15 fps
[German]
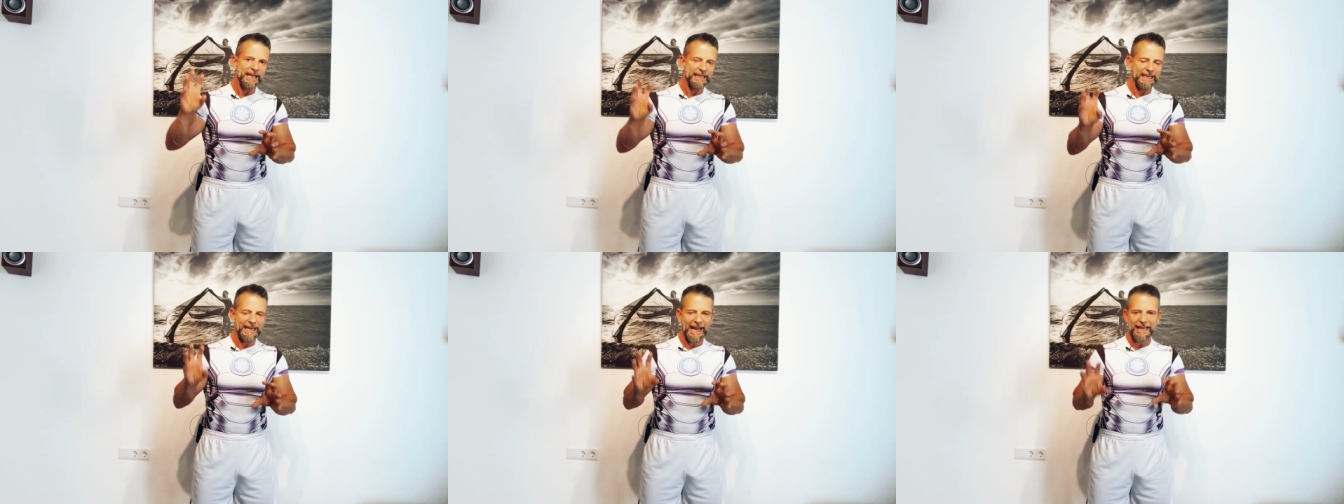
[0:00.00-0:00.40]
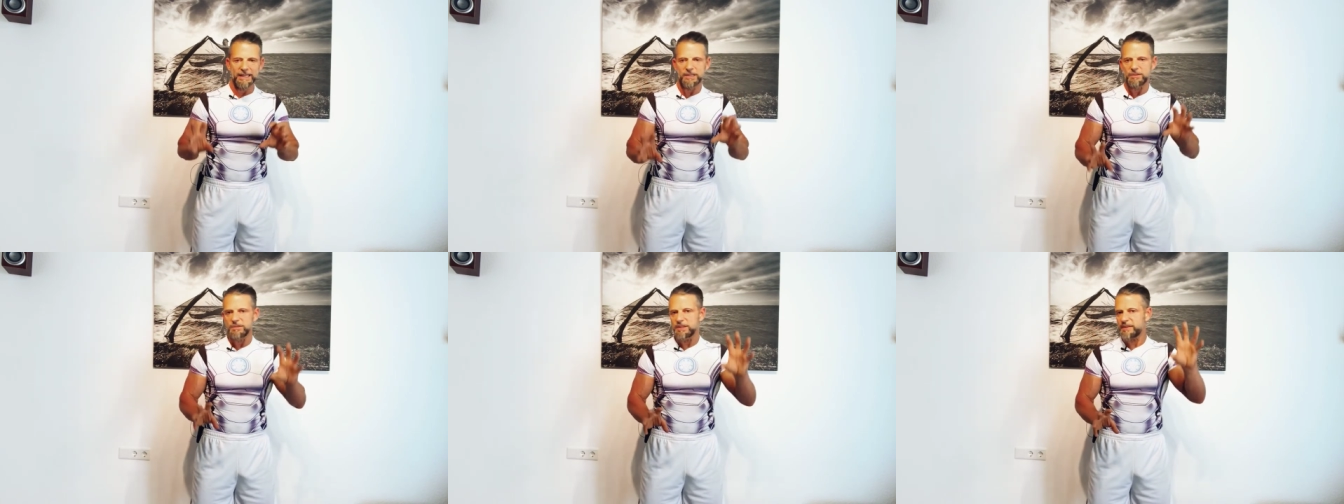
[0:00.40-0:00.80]
die
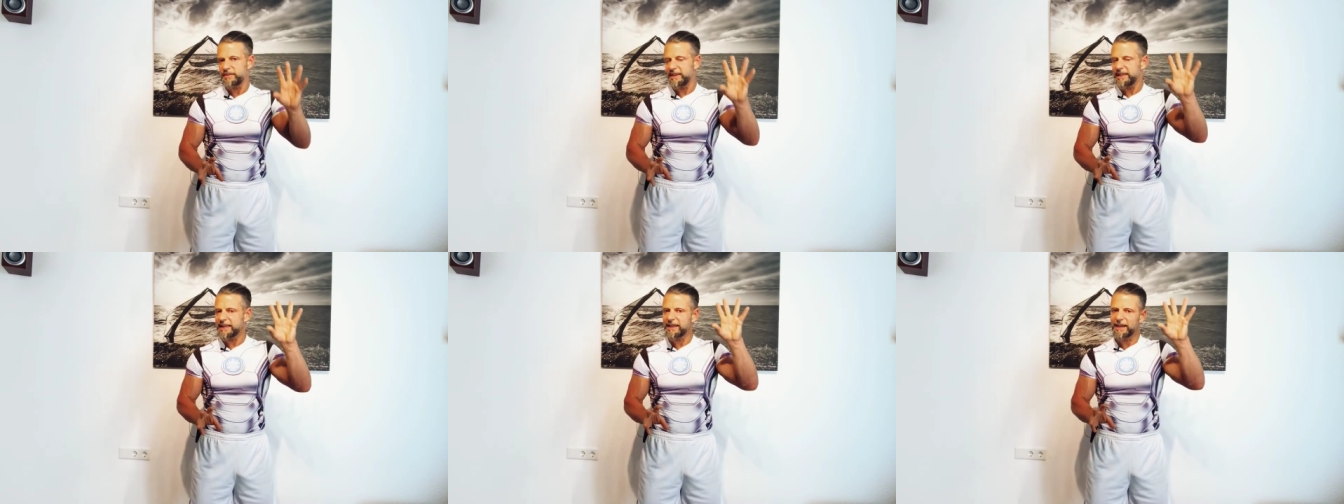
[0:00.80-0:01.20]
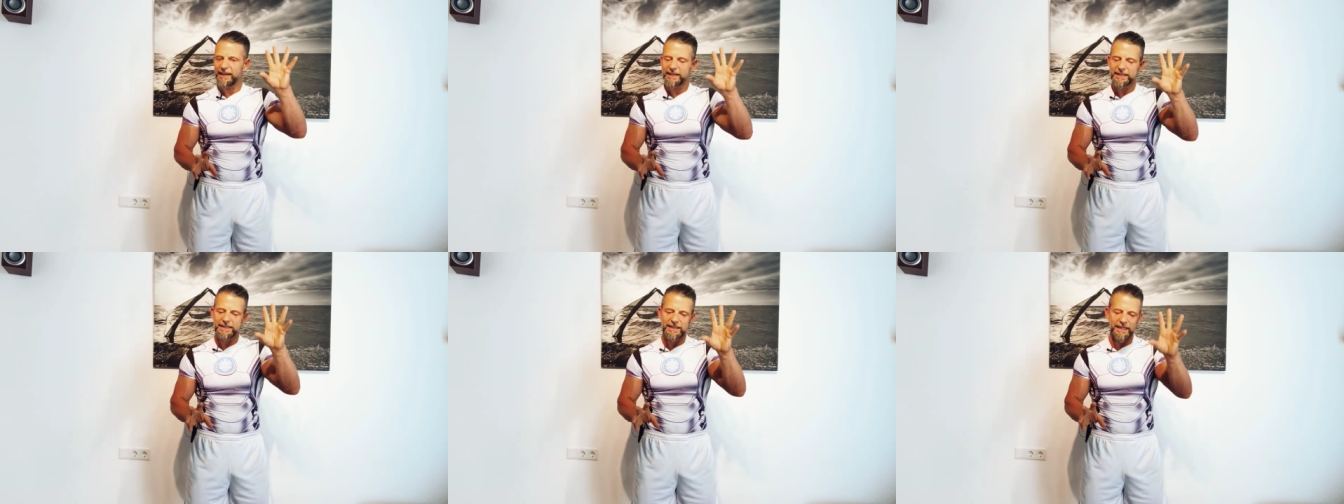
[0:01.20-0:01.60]

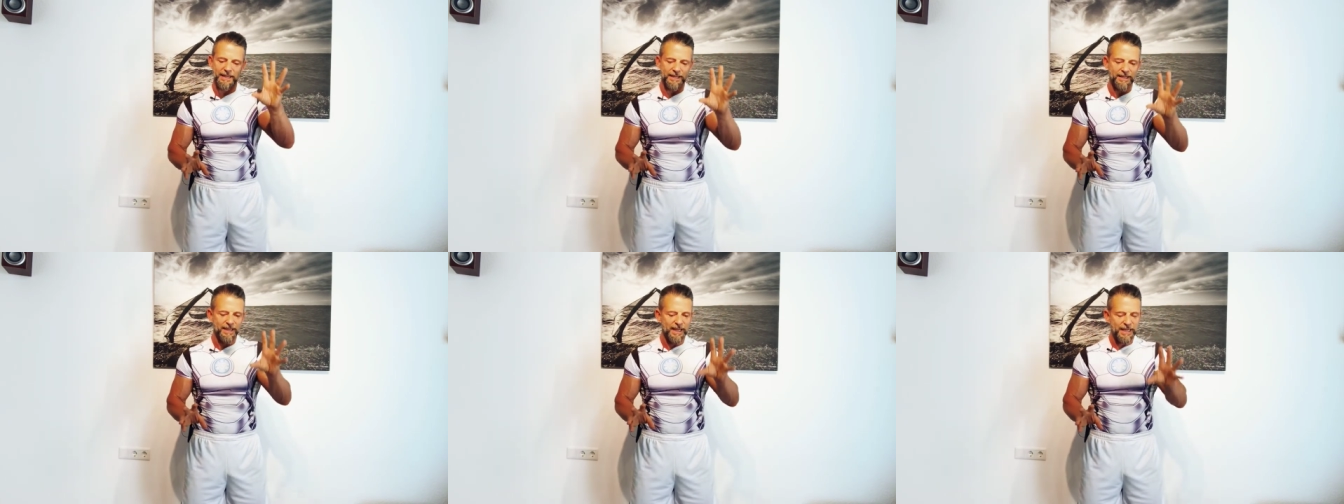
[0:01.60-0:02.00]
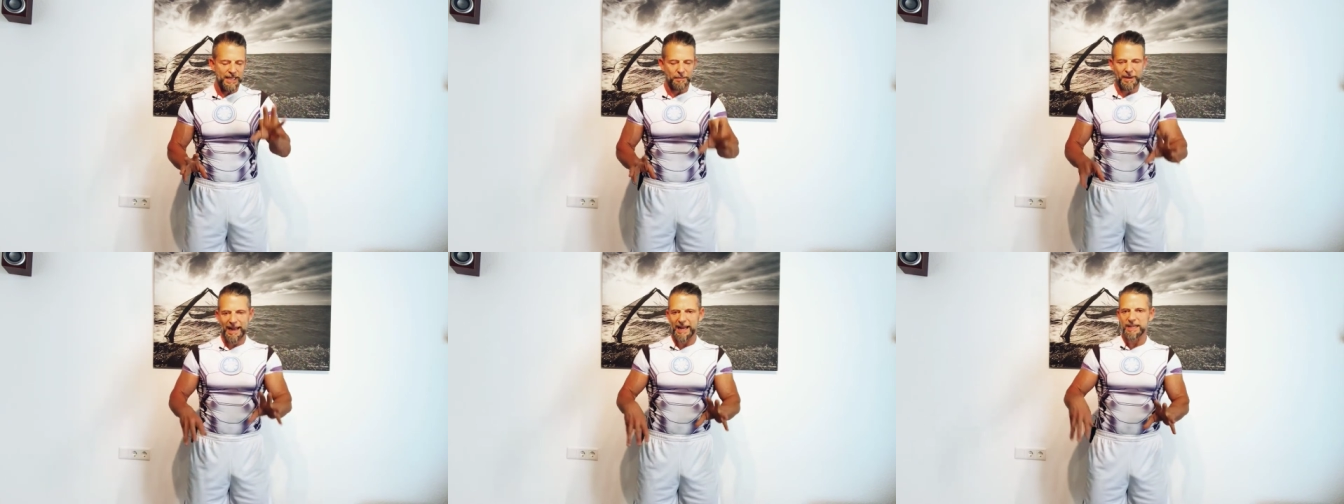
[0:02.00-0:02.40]
Leistungsfähigkeit sinkt,
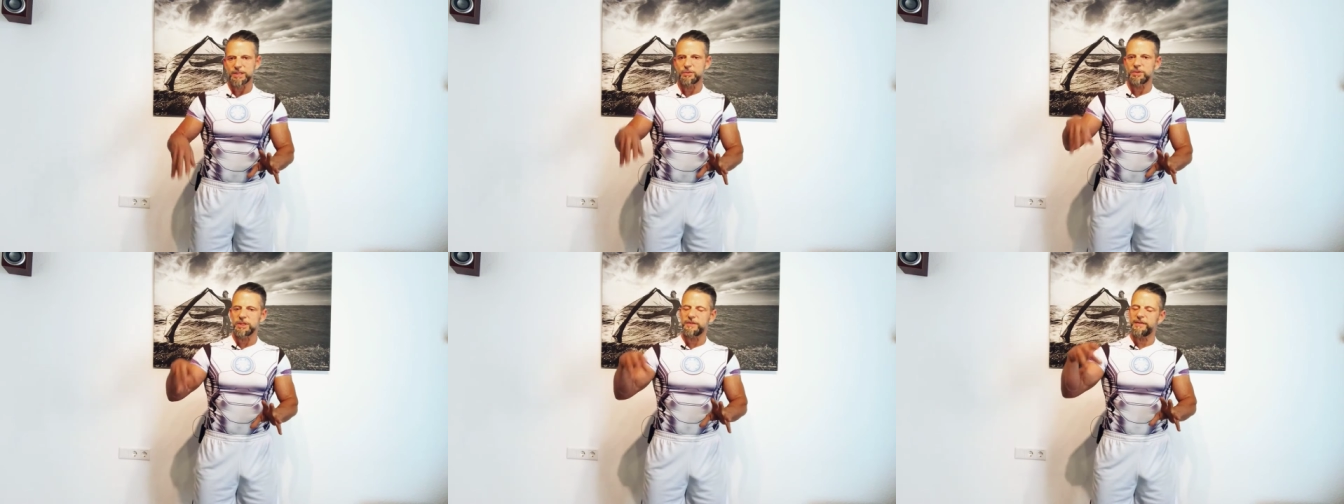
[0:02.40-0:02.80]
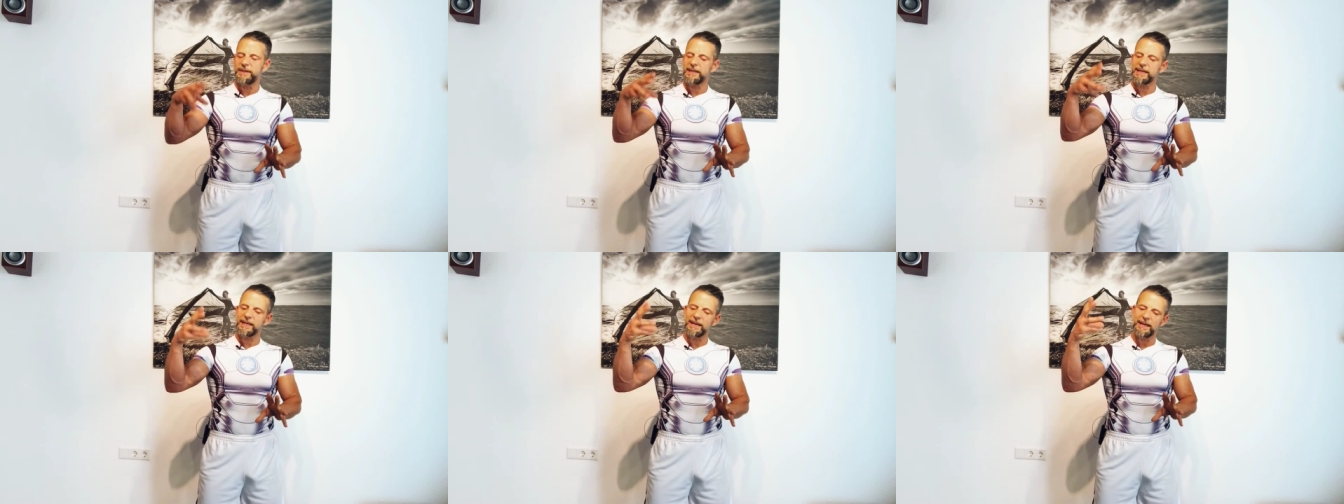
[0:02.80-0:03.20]
die
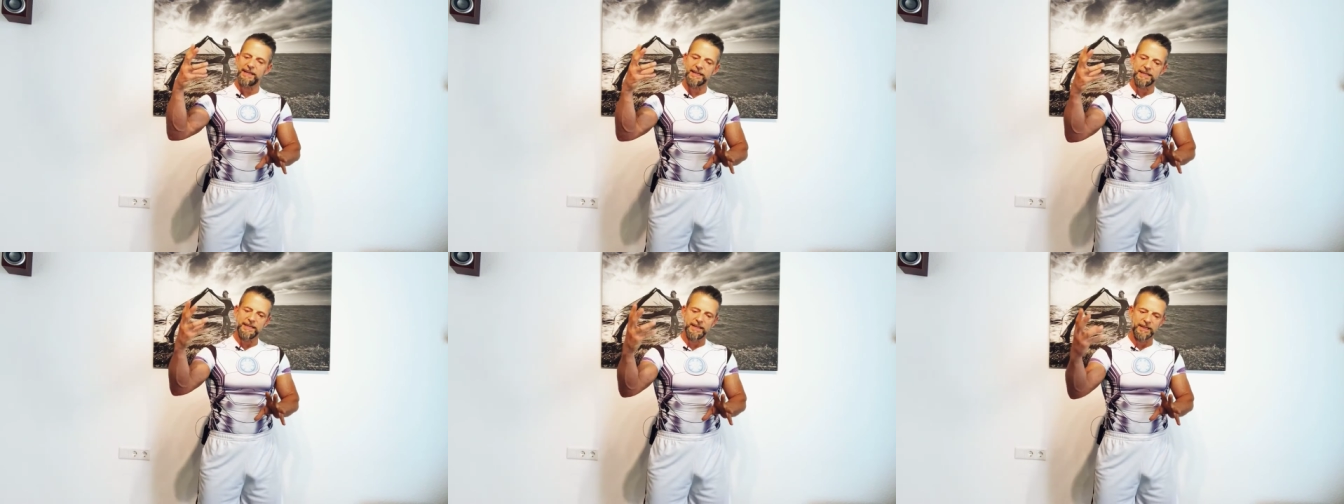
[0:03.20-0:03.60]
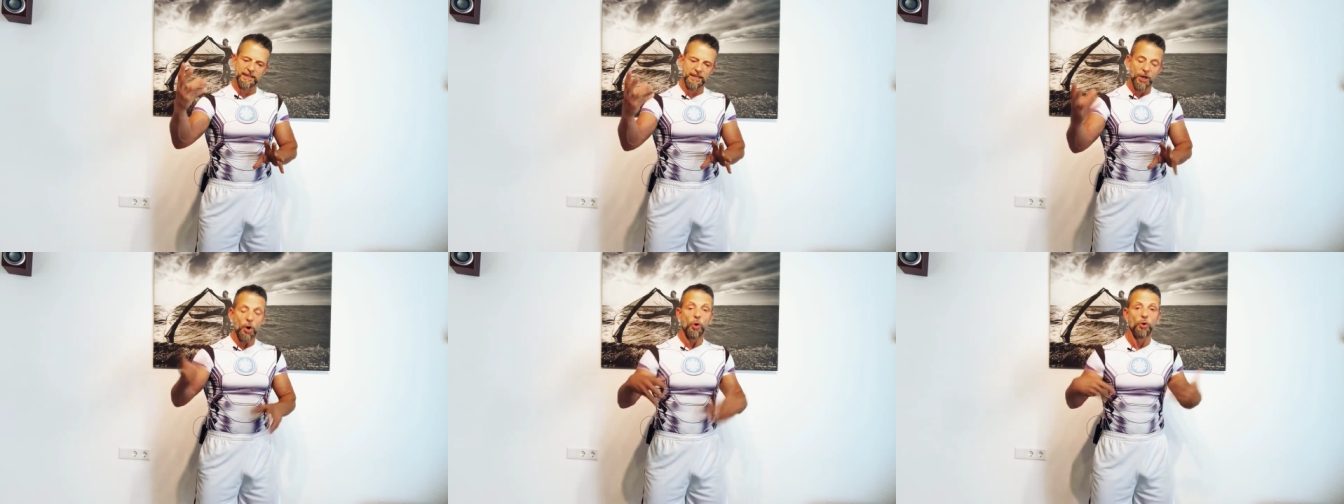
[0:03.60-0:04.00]
Belastungsfähigkeit
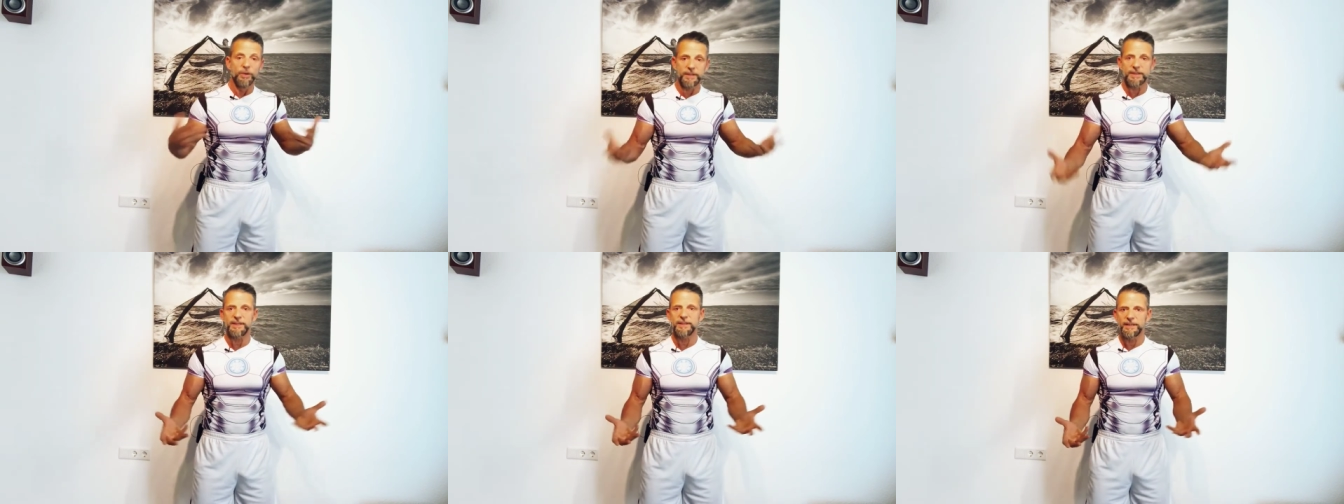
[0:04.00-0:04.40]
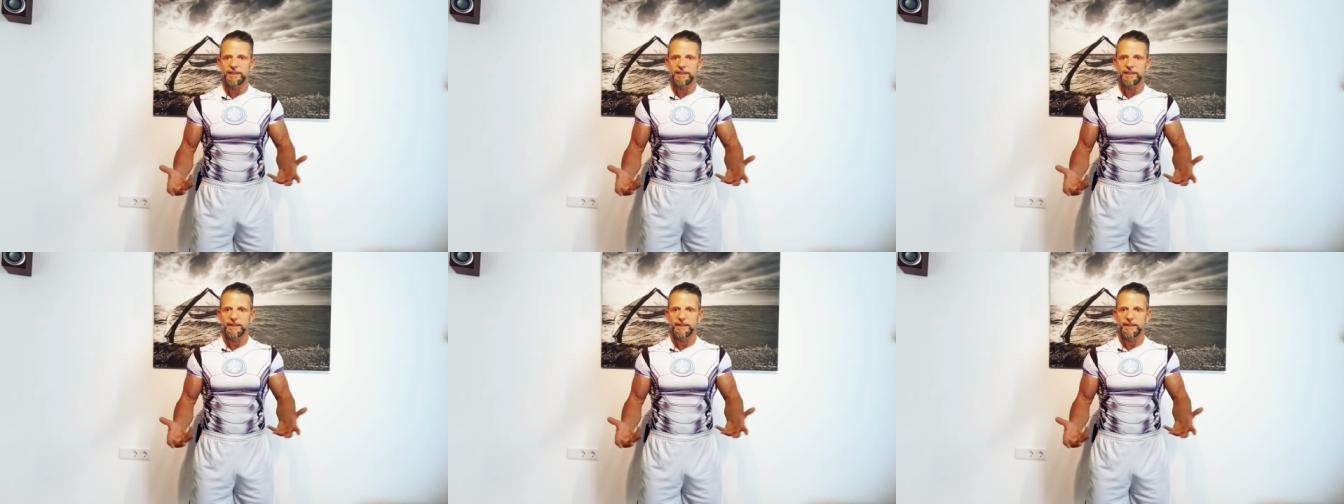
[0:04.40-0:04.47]
sinkt und